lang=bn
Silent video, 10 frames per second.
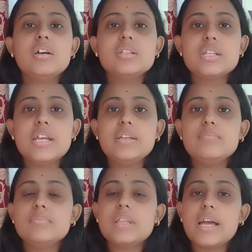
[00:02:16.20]
সেই
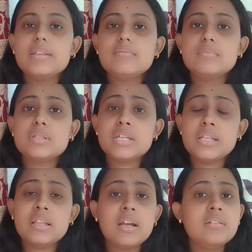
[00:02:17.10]
তাই সে
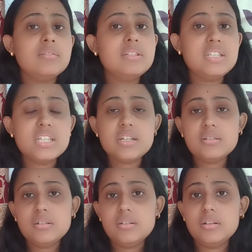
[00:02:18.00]
তার নিজের
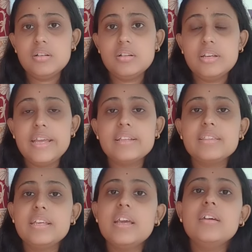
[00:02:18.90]
এগ
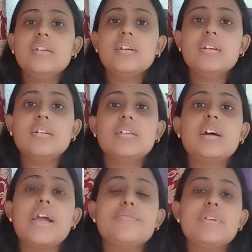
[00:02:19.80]
দিয়ে
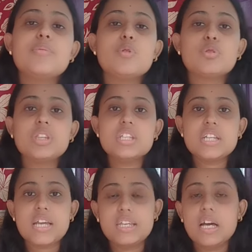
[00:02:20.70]
আইভিএফ করতে
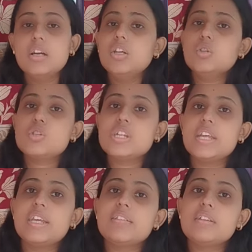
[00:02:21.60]
চায় না তো
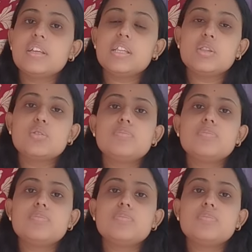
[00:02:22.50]
সেক্ষেত্রে কিন্তু